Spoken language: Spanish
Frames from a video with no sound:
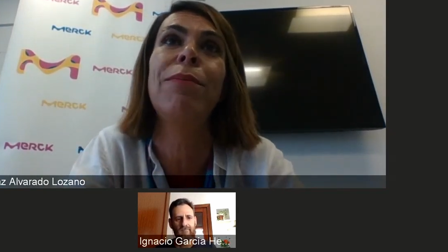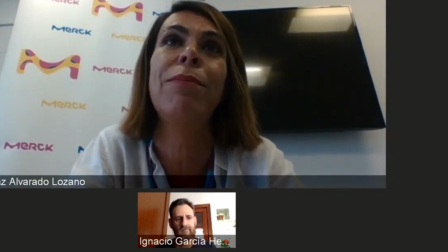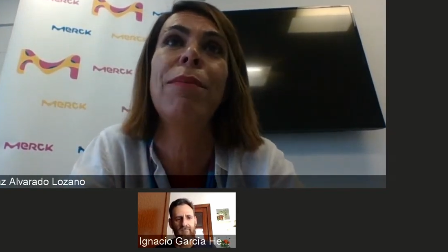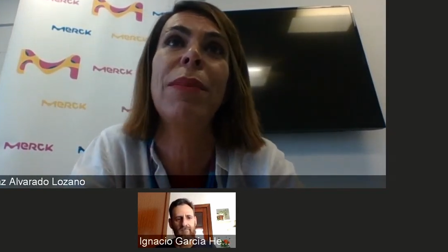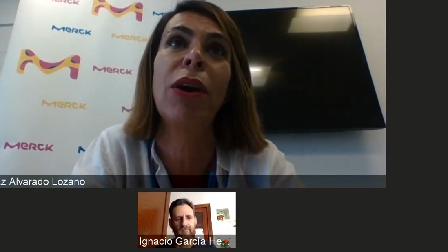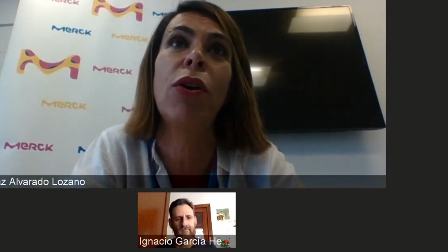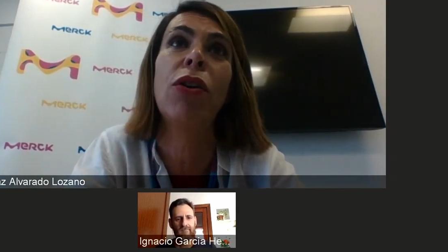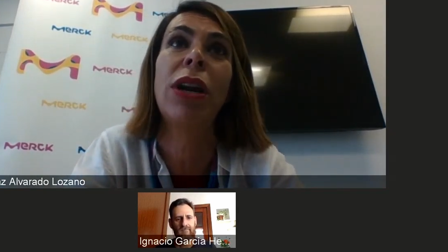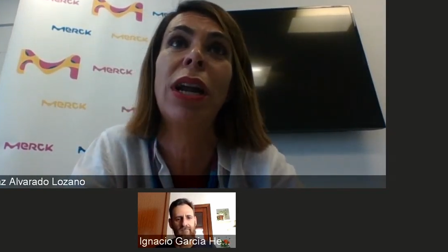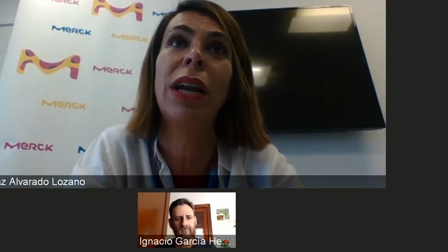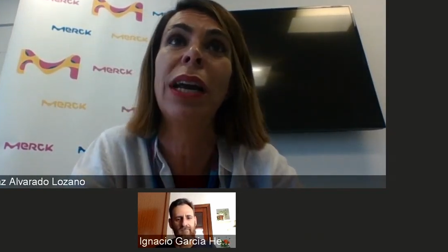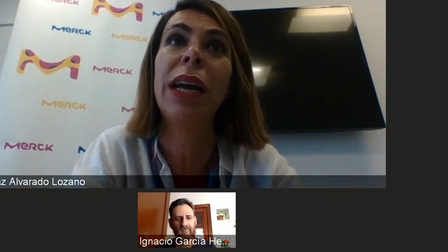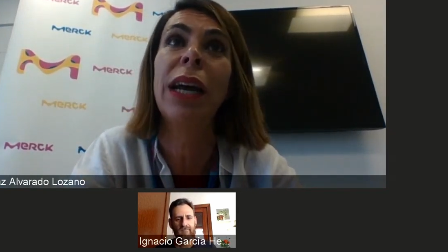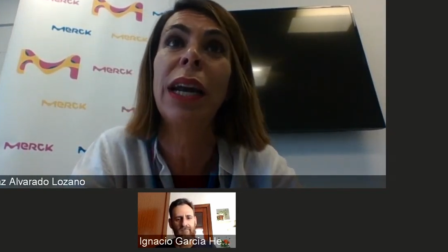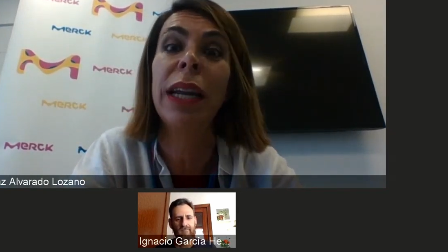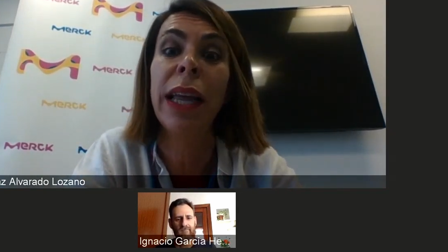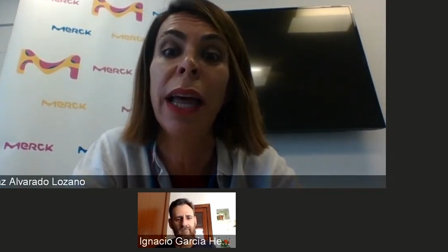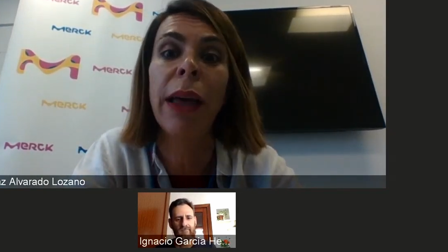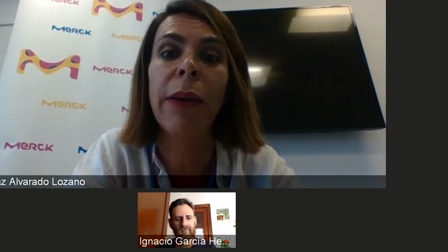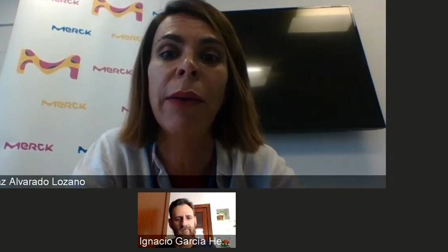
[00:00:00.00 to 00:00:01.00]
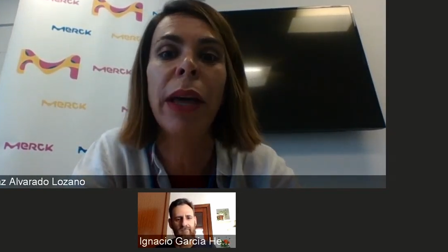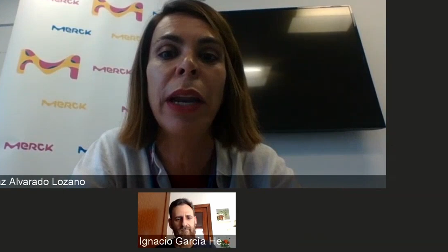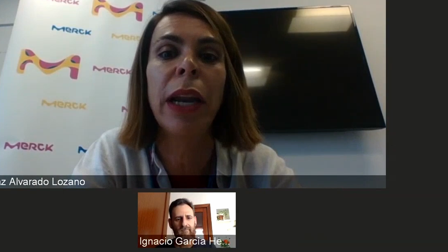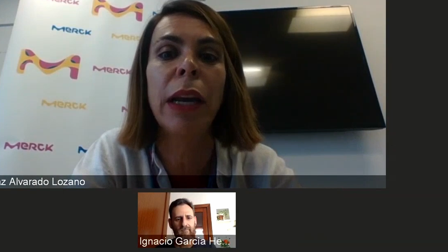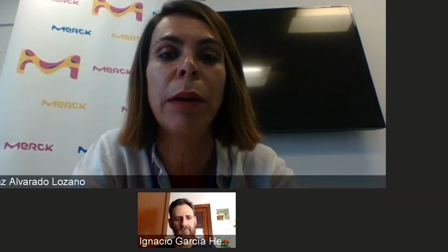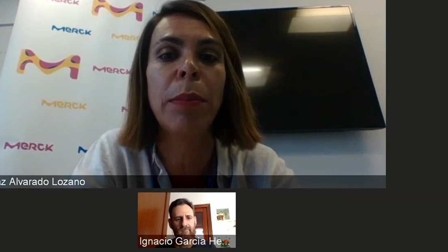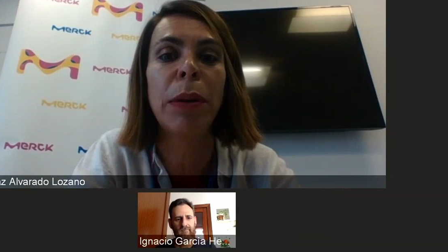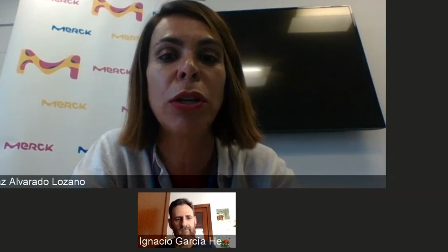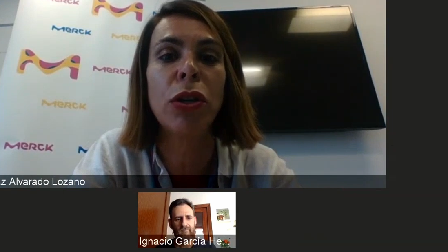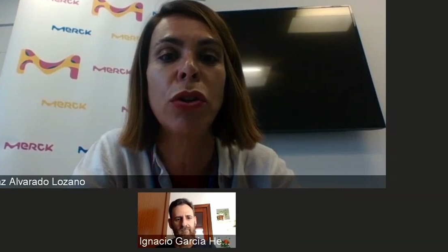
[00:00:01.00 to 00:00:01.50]
mejorar la calidad de vida de
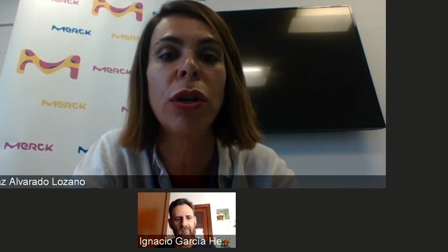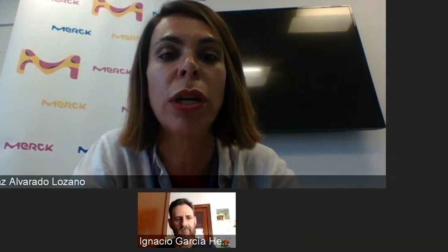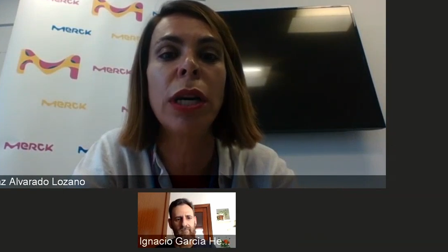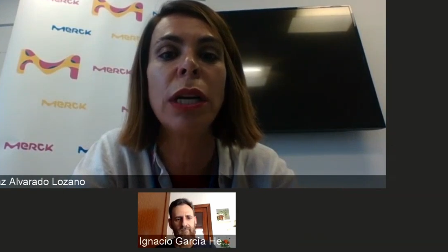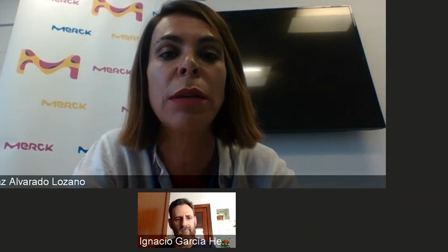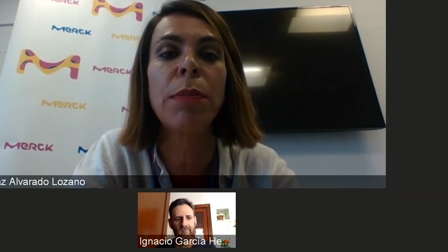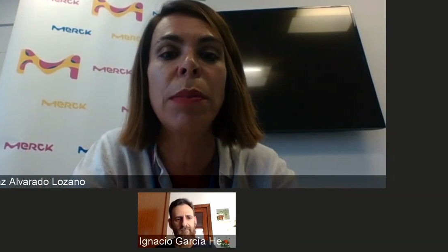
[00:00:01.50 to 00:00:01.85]
las personas,